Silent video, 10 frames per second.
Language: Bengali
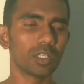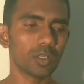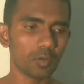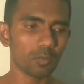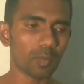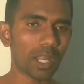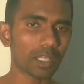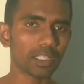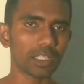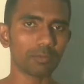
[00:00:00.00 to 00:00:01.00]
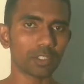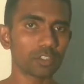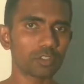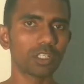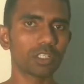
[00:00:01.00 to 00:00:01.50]
পানি আমাদের শরীরে কি
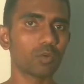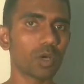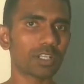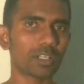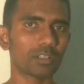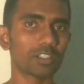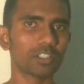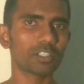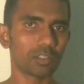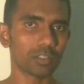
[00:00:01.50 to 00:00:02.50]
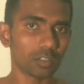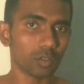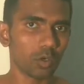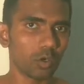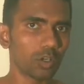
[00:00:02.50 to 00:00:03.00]
ওয়াটার রিটেনশন অর্থাৎ
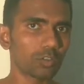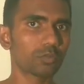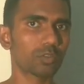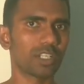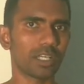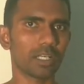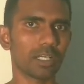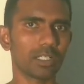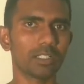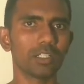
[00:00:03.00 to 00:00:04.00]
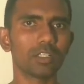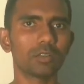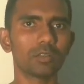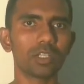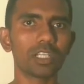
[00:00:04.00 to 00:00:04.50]
হোল্ড করে রাখা তো এটা
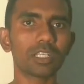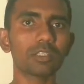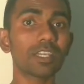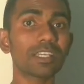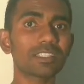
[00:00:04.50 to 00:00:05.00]
কিন্তু এক্সেস অফ